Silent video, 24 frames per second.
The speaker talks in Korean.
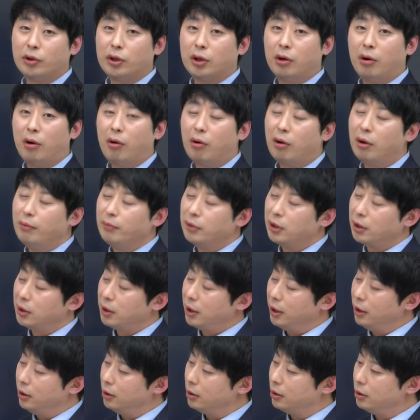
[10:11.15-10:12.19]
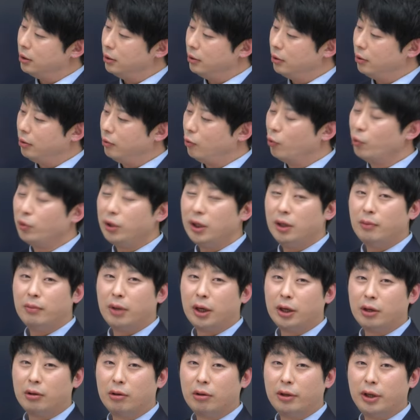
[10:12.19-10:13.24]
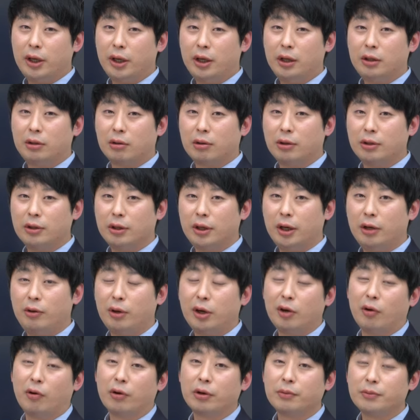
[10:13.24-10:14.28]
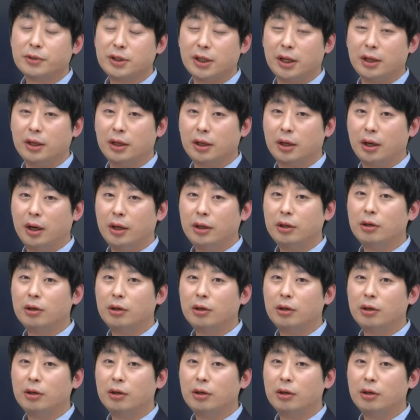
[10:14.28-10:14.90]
어때요? 어, 컴퓨터 사이언스? 코딩 막 이런 거 얘기 들었는데 되게 어렵지 않을까?